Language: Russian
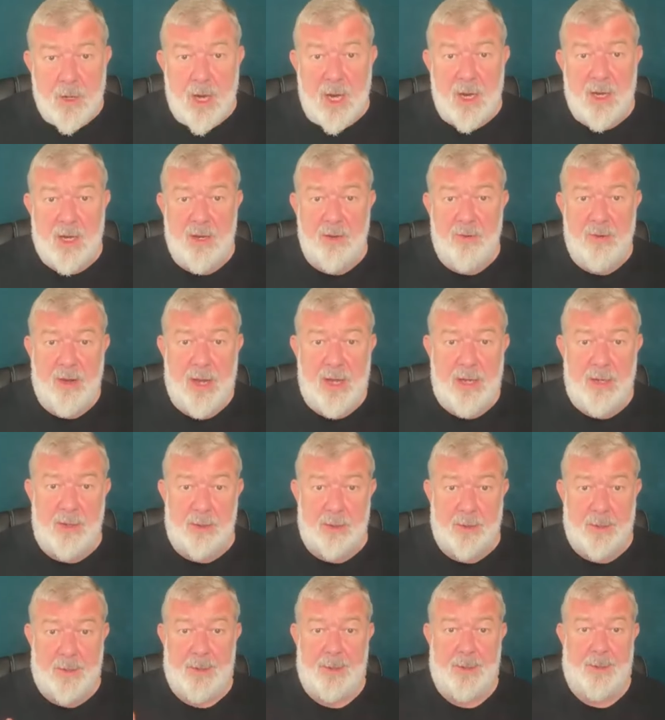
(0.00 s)
как
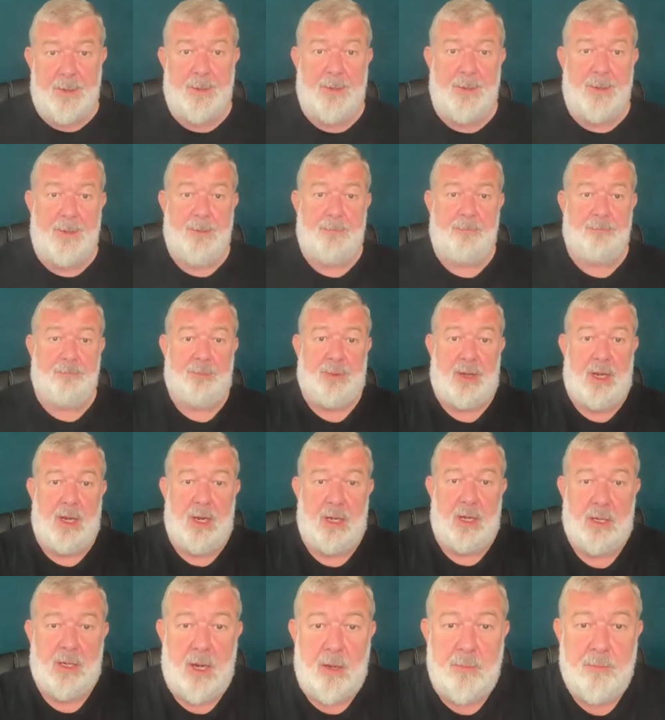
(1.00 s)
говорил
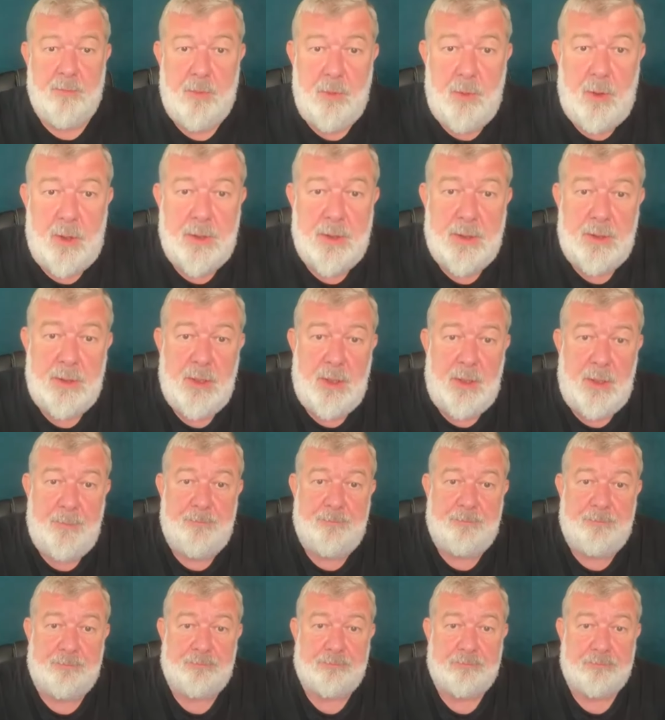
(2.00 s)
Аль Капоне, да,
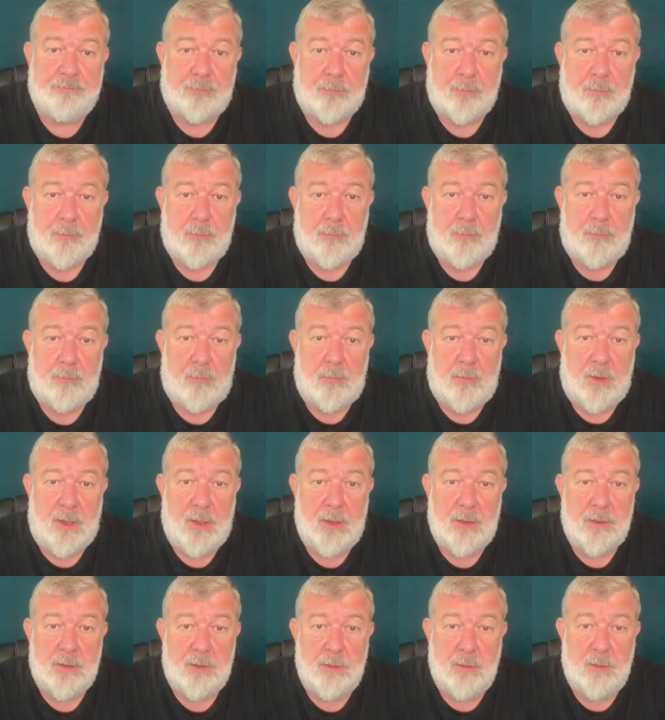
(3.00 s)

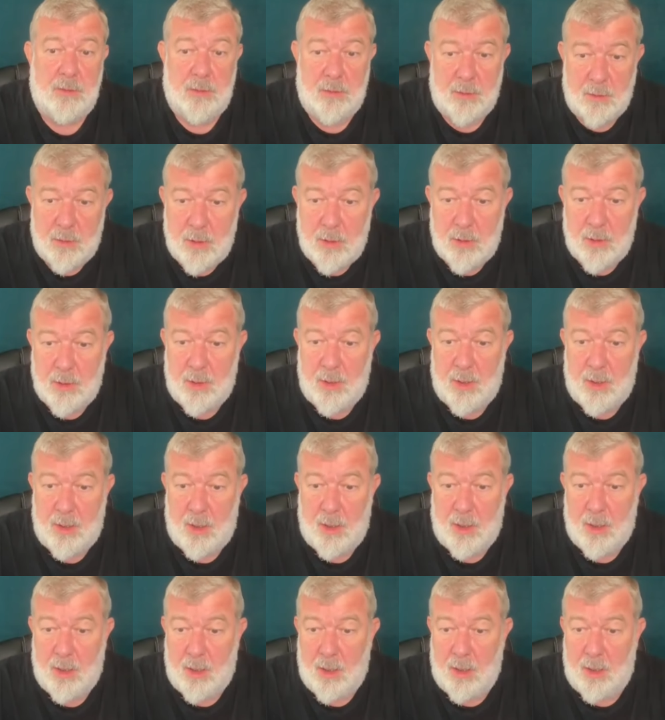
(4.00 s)
что
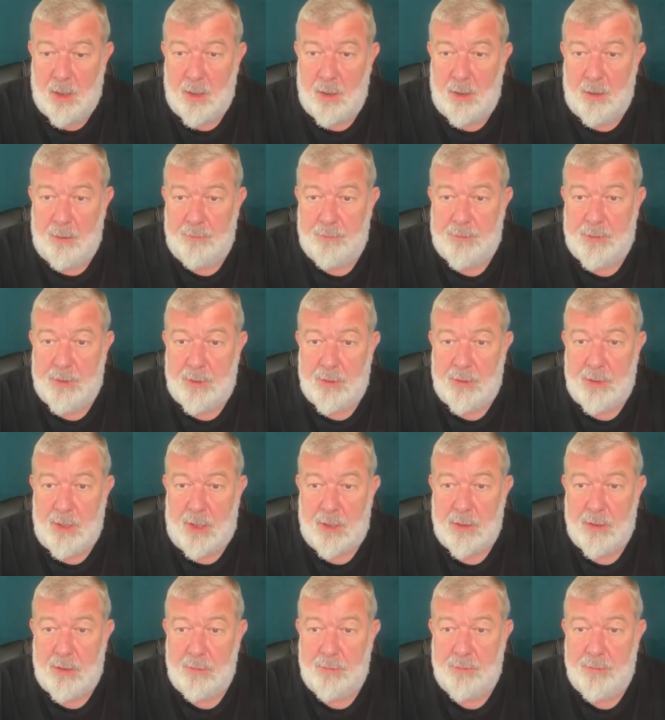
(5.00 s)
я всегда